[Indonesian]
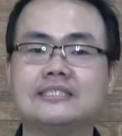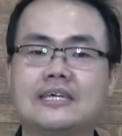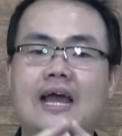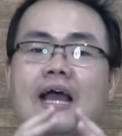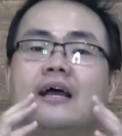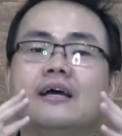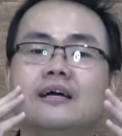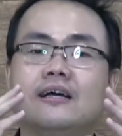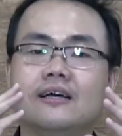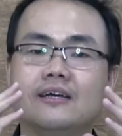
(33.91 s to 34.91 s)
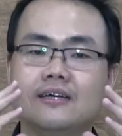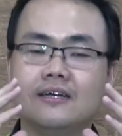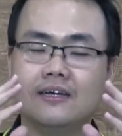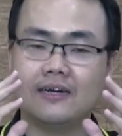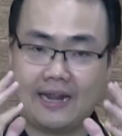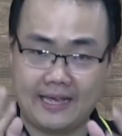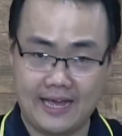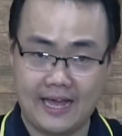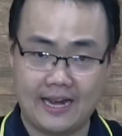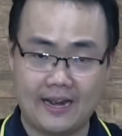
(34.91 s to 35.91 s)
secara
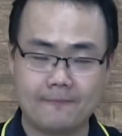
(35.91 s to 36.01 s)
legal.